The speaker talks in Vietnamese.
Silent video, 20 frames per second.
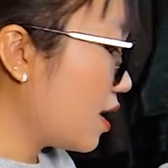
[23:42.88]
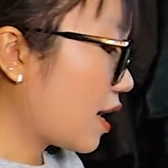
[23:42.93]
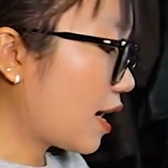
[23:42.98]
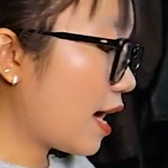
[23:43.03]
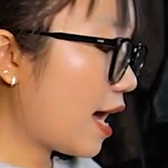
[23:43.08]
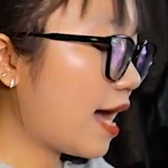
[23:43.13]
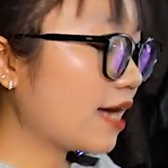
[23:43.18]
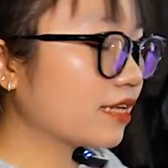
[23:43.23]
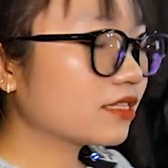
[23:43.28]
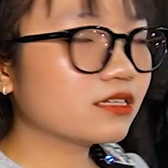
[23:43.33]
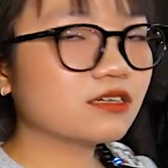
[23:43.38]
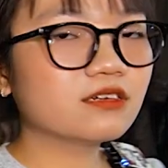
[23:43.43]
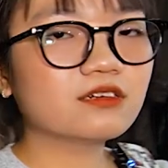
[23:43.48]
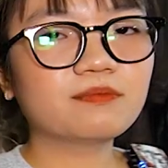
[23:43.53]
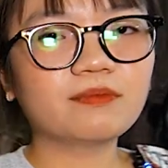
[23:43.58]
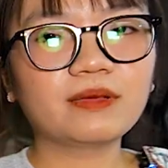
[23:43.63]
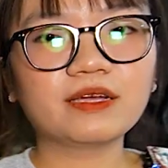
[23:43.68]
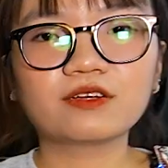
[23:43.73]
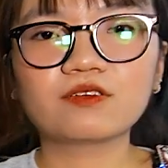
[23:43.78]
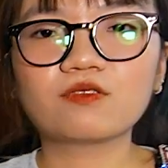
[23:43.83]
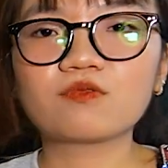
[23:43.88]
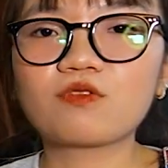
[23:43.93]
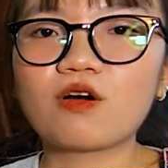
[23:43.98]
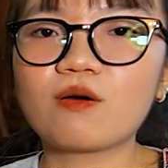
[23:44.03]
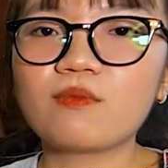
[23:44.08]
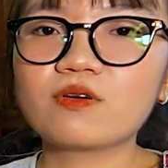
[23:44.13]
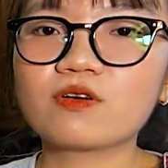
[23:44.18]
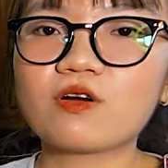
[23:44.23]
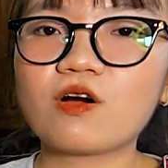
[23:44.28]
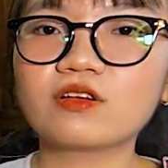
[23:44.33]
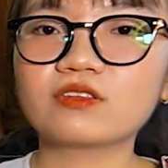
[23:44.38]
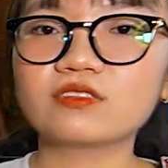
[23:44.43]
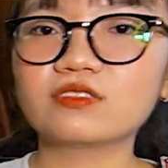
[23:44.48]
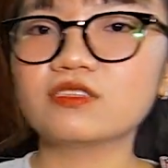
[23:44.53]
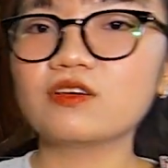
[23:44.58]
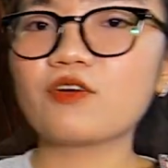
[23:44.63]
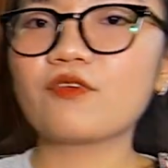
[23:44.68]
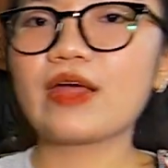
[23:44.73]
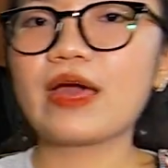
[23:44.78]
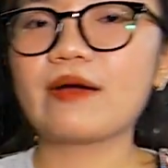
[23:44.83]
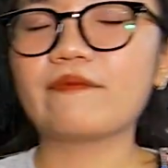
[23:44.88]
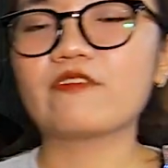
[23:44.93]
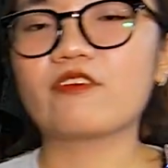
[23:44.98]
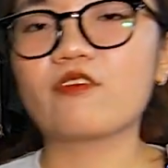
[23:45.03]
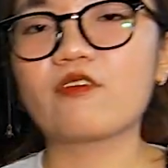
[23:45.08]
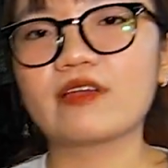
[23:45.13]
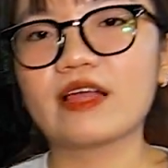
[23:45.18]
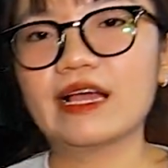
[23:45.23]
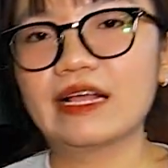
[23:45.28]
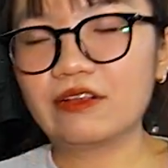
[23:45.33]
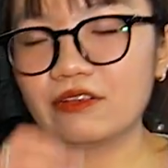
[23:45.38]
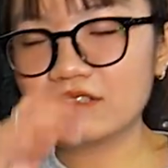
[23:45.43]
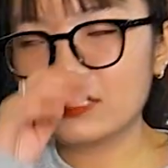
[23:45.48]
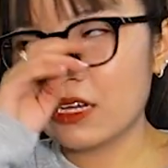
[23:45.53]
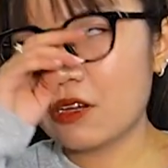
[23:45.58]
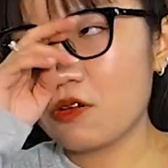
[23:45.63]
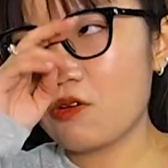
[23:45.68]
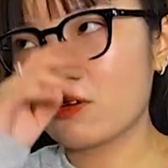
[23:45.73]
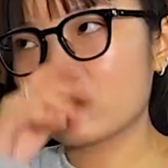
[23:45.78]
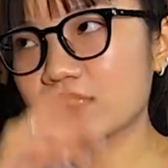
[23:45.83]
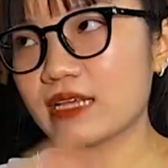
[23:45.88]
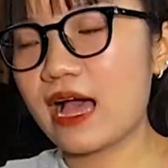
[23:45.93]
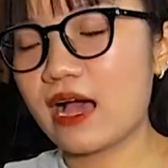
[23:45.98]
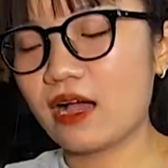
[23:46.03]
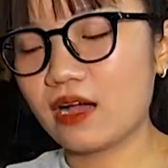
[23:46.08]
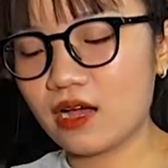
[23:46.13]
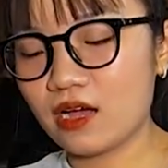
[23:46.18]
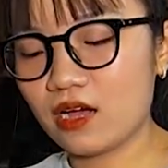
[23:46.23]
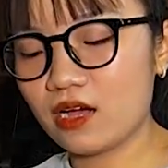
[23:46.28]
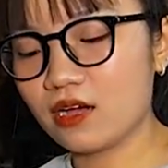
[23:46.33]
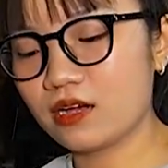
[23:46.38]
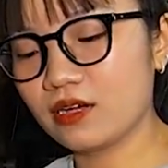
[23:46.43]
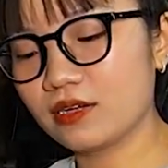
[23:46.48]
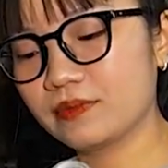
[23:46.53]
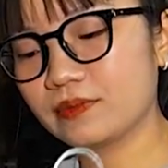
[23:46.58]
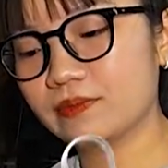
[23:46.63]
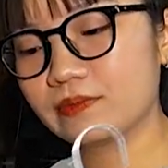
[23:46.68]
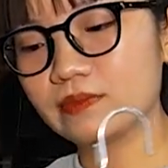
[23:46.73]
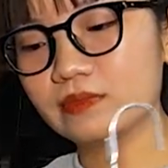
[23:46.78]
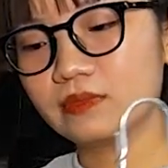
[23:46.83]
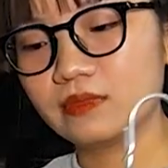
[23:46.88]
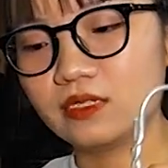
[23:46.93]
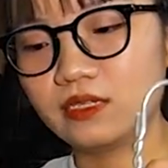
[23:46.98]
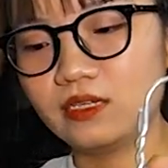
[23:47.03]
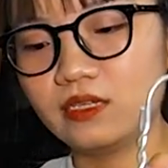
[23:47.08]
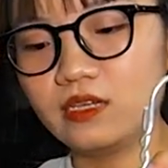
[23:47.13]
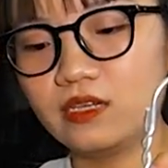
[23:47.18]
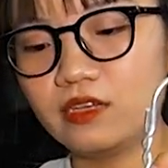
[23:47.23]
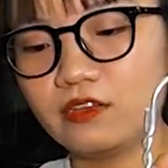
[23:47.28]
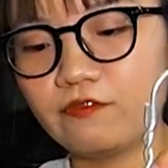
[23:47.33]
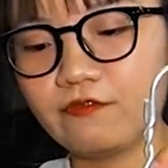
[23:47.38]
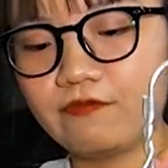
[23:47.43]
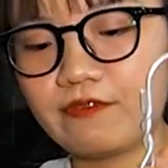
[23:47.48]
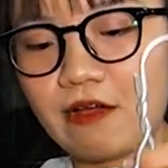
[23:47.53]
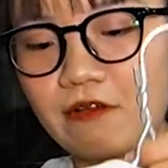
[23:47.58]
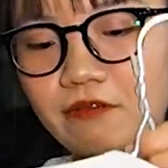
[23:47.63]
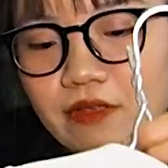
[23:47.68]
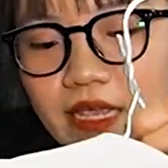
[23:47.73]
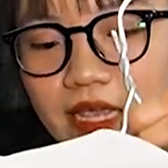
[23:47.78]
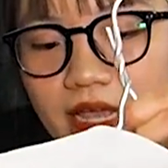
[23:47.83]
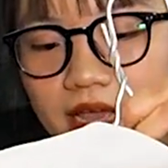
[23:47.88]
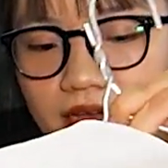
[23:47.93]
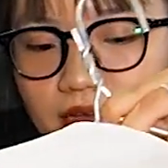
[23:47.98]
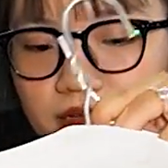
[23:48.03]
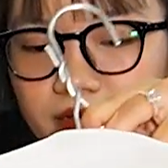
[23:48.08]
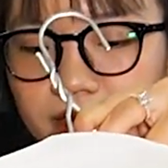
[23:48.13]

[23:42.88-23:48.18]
K hai mươi tư mình cũng có một con siêu đẹp. Và con này nó sẽ thuộc dạng uh, phao nhẹ.